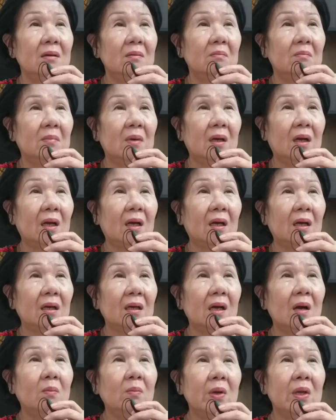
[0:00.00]
Mà
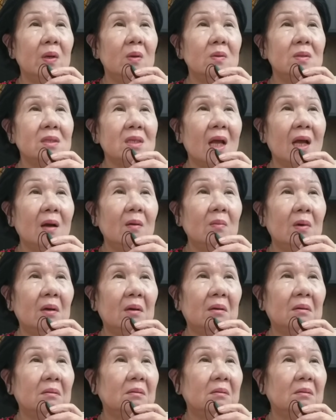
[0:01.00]
không hiểu sao mà